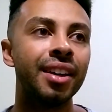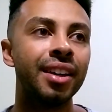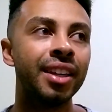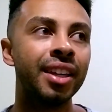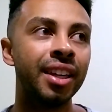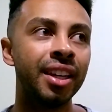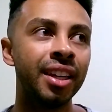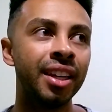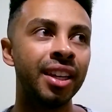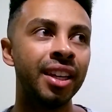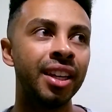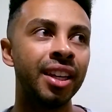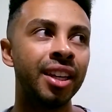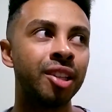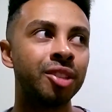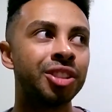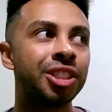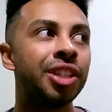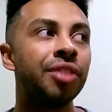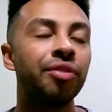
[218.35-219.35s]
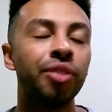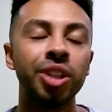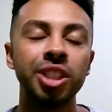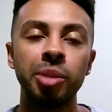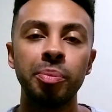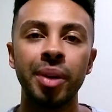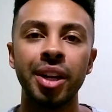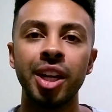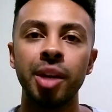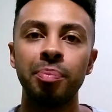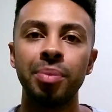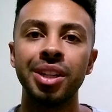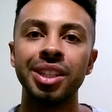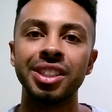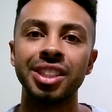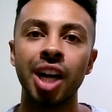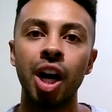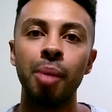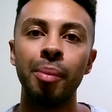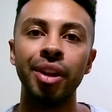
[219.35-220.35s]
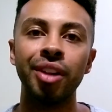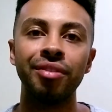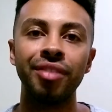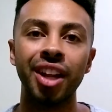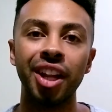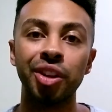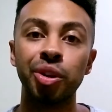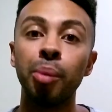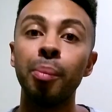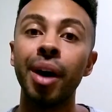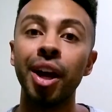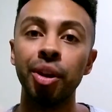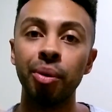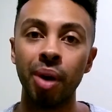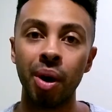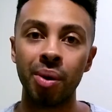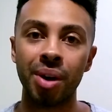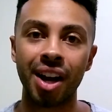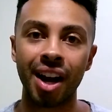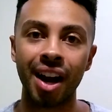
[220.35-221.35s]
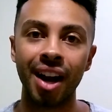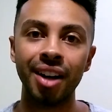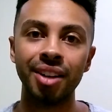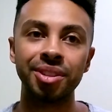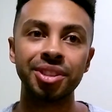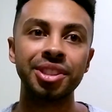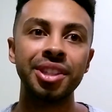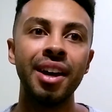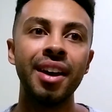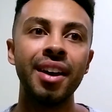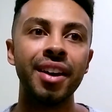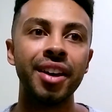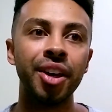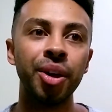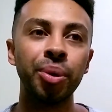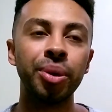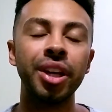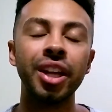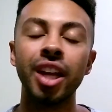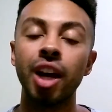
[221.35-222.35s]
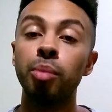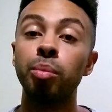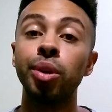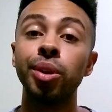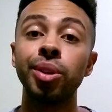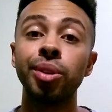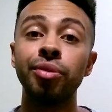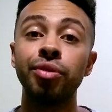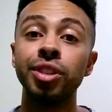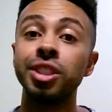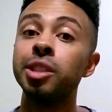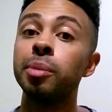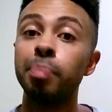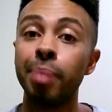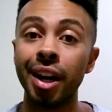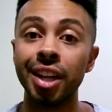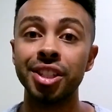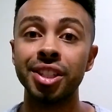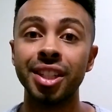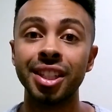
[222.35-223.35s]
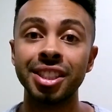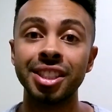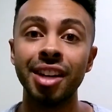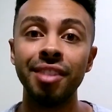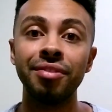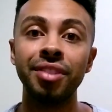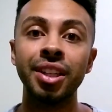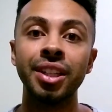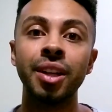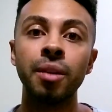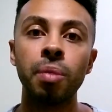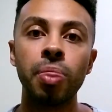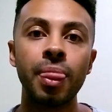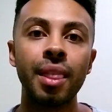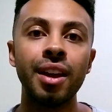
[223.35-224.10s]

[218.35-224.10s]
E se fosse para reprisar uma novela do Manuel Carlos, eu queria muito que fosse Páginas da Vida,